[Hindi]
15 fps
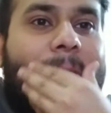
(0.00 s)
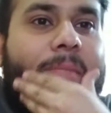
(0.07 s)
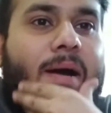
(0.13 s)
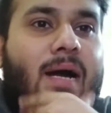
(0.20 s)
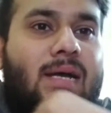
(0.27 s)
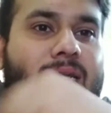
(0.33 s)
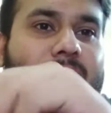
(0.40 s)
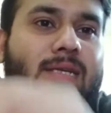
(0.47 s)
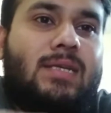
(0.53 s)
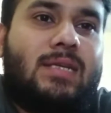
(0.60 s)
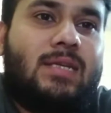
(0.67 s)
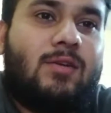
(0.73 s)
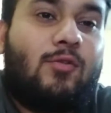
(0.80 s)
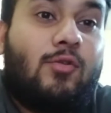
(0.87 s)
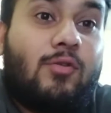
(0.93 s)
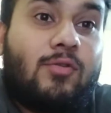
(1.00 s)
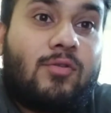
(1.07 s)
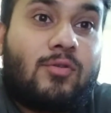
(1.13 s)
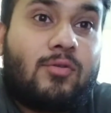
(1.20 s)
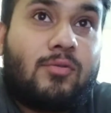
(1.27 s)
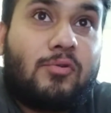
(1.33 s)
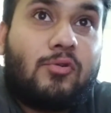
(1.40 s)
बाकी ओ
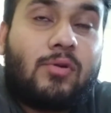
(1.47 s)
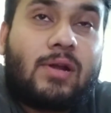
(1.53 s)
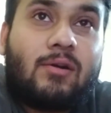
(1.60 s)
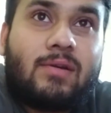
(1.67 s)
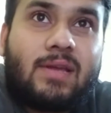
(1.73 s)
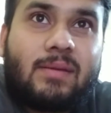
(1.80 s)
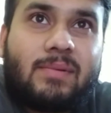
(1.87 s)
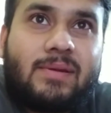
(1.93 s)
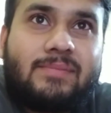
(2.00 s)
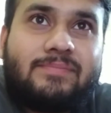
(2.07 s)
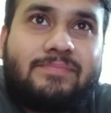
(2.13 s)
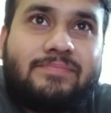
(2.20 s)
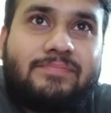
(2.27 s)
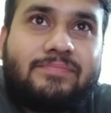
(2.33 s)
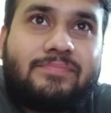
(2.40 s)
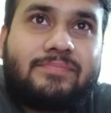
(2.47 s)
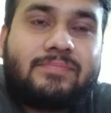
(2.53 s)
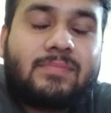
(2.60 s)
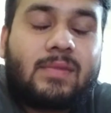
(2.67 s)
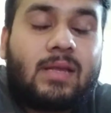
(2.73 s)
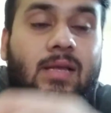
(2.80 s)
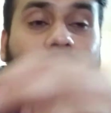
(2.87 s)
गोरा हो गया
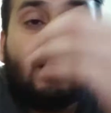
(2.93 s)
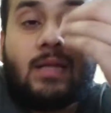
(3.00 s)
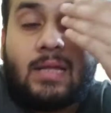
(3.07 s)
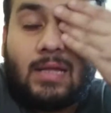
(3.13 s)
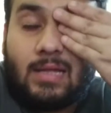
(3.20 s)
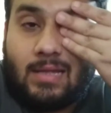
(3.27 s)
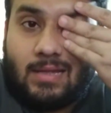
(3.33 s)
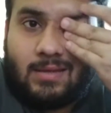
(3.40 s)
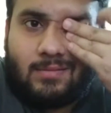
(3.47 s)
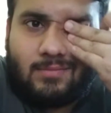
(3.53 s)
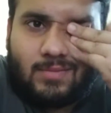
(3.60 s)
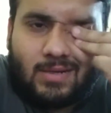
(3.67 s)
मैं